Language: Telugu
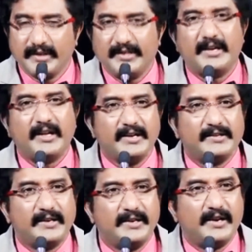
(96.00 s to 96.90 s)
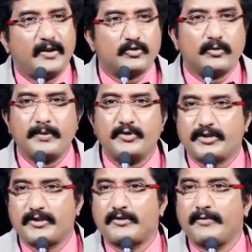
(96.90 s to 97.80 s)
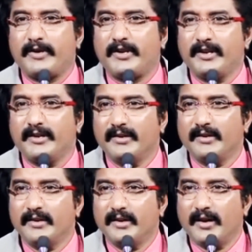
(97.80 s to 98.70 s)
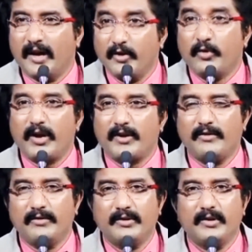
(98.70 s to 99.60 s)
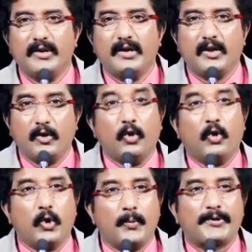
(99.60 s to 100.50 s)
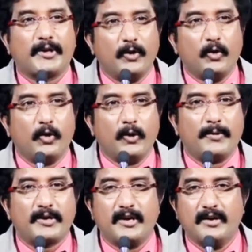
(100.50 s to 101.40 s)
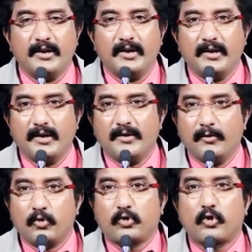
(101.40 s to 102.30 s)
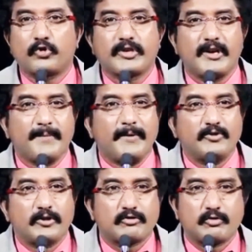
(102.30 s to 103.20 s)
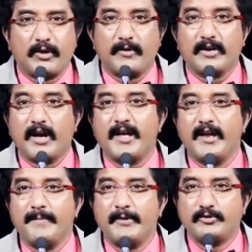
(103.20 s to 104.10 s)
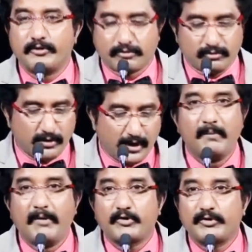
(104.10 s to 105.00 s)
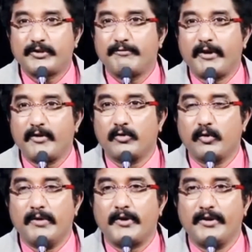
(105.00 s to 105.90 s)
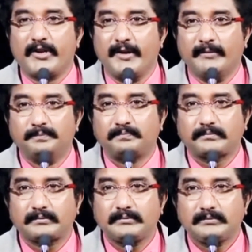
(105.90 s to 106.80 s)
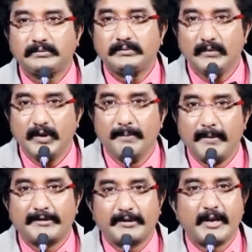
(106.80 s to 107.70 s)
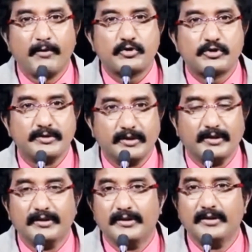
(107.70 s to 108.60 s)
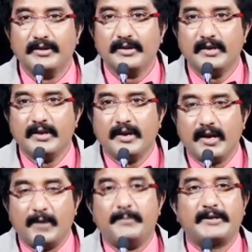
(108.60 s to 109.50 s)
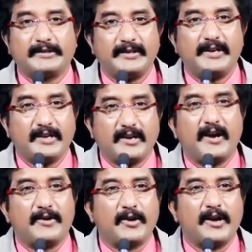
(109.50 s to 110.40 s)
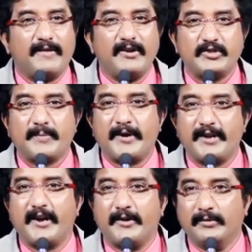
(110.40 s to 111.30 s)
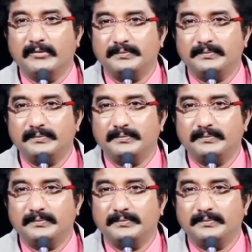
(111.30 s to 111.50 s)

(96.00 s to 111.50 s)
ఇదేనా ఈ తండ్రి నాకు చూపించేటటువంటి అనురాగం లోపట లోపట ఉక్రోషాన్ని పెంచేసుకున్నాడు గాయాన్ని పెంచేసుకున్నాడు మరుసటి వారం కుమారుడికి బర్త్డే వచ్చింది ఆ బర్త్డేకి కారు కావాలని చెప్పి అడిగాడు